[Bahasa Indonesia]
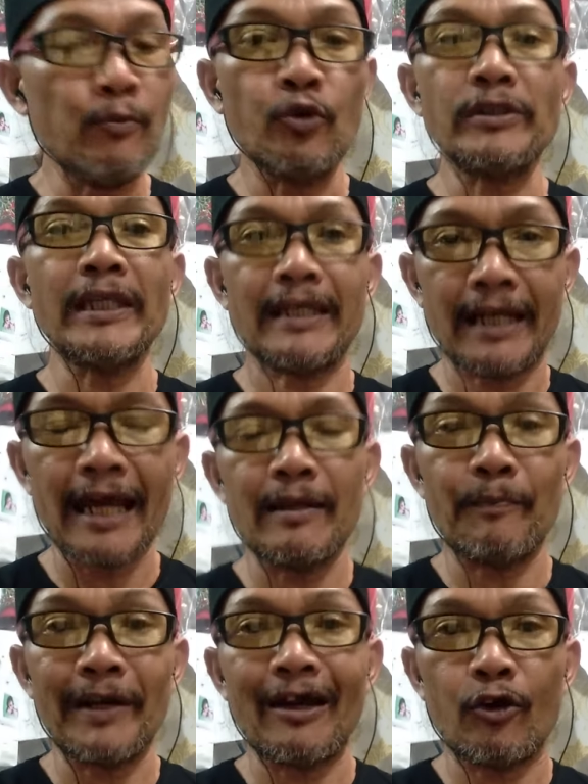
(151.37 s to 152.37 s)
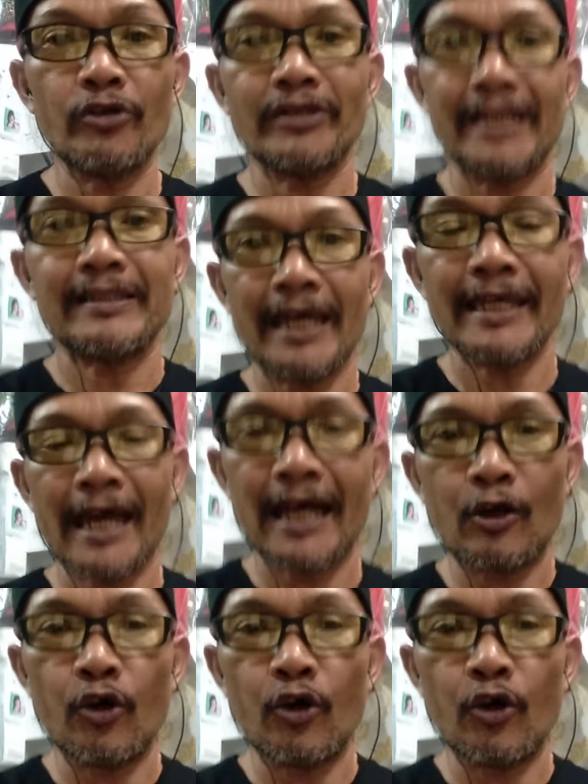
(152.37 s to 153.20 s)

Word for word: buktikan pada konten saya,